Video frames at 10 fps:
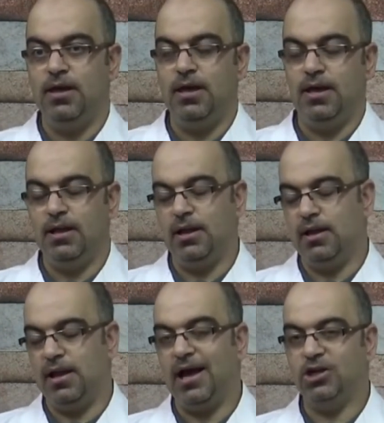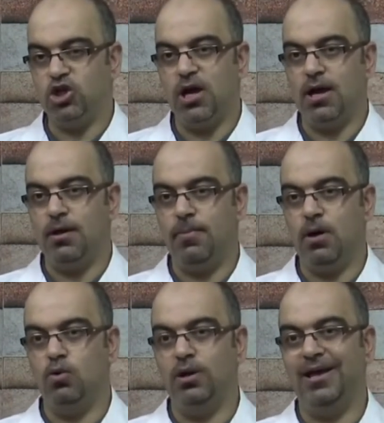الاعشاب
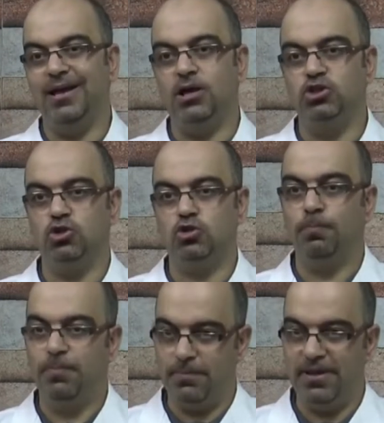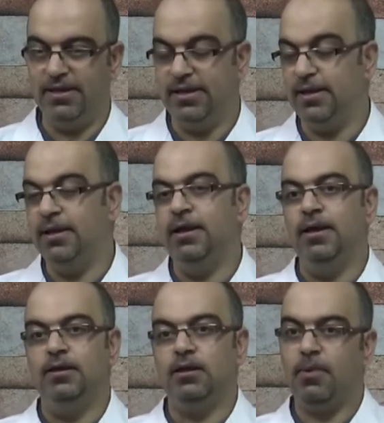او العلاج الطب البديل
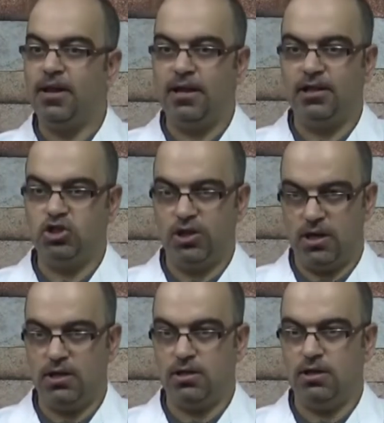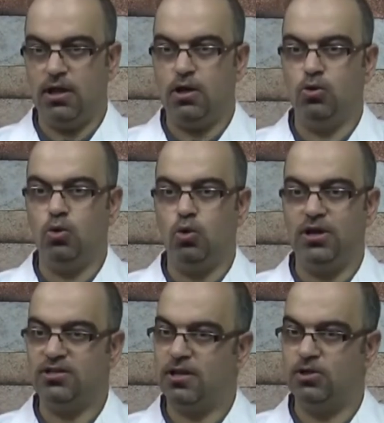طبعا هذا شيء خاطئ لانه دخول
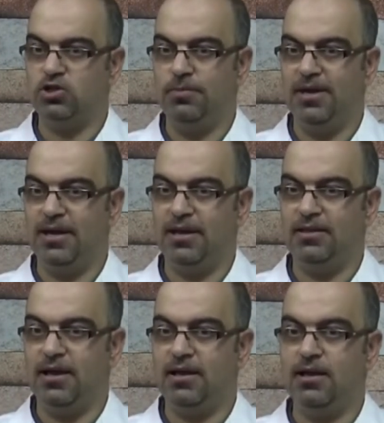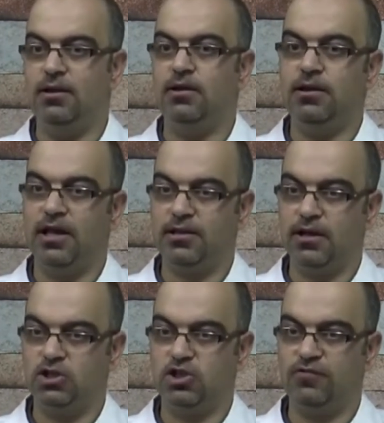اجسام اجنبيه الى الداخل راح
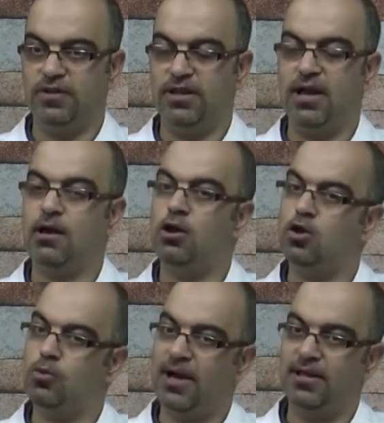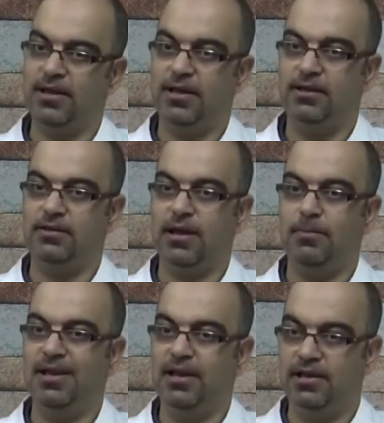تنحشر في الداخل وبعدين
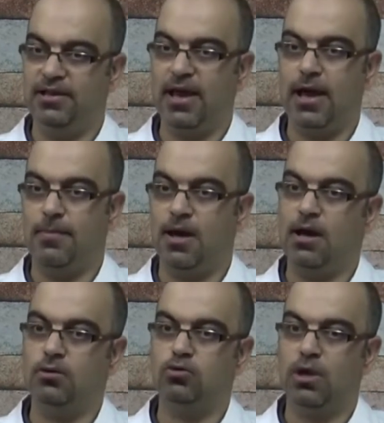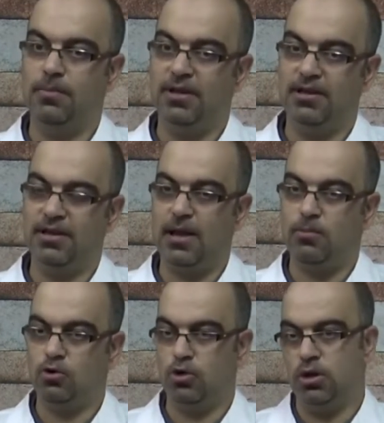تعمل لي التهابات وتعمل التهاب
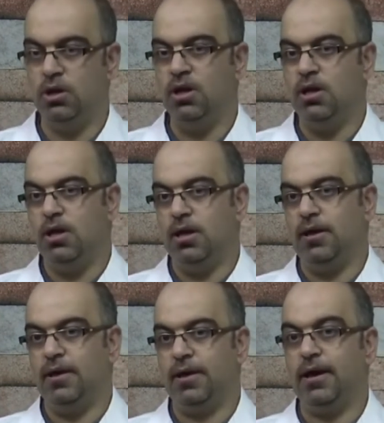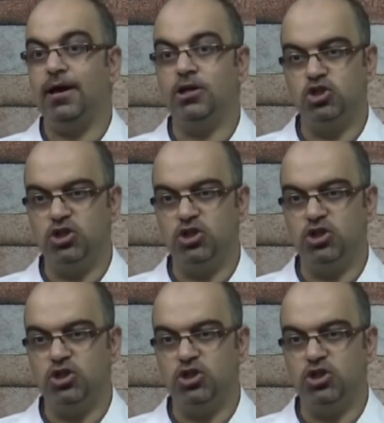اذن آه، خارجيه